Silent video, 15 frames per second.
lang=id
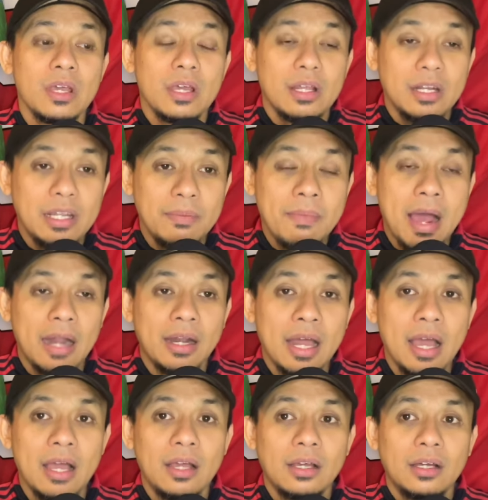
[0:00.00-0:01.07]
Di
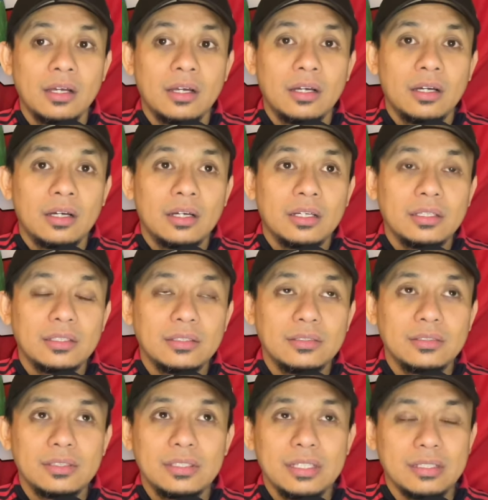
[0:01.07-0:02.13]
mana
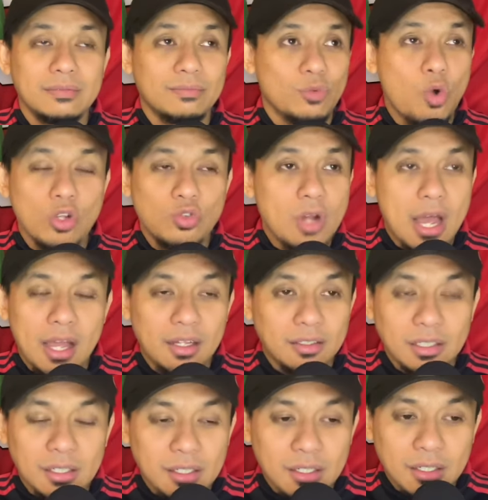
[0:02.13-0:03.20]
gue sudah
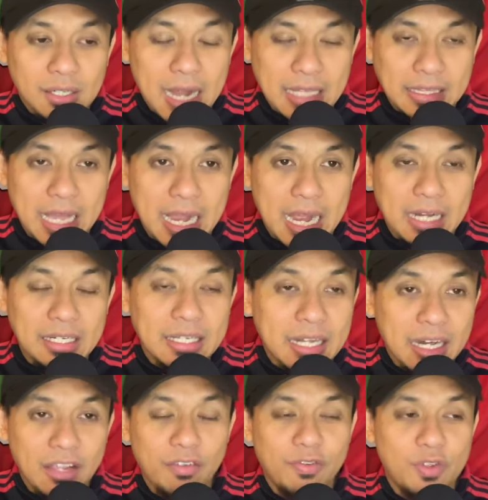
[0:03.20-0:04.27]
uh, katakan di
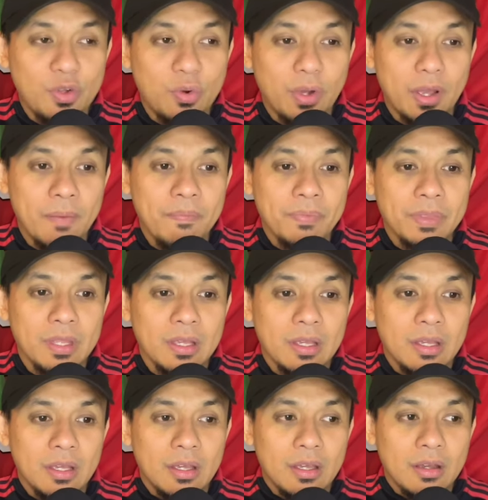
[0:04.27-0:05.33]
review ya,
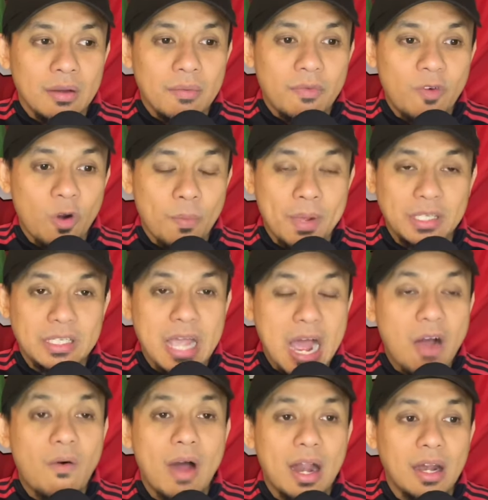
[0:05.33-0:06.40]
formasi
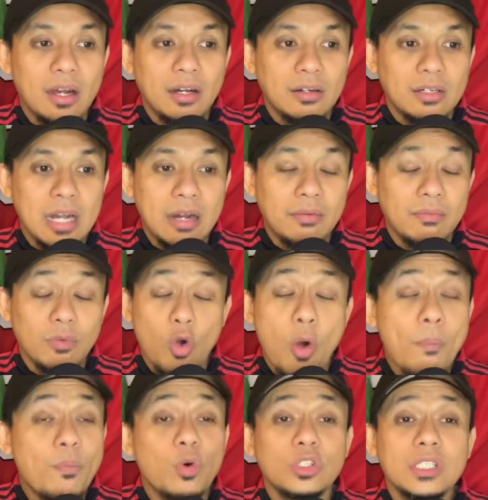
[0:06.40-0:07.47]
awal dan
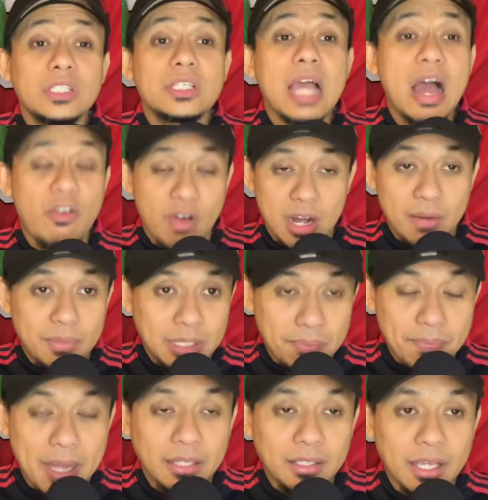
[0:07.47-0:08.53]
komposisi awal lebih
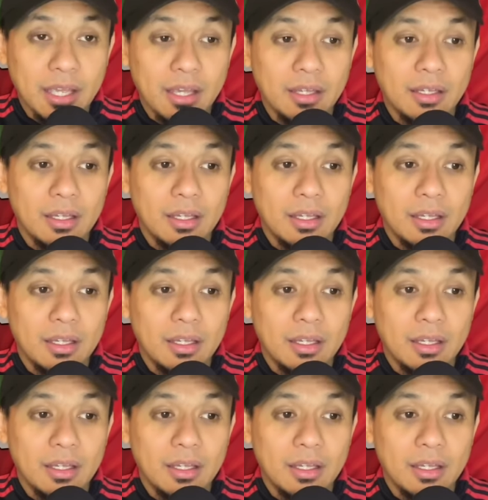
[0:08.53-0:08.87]
tepatnya ya,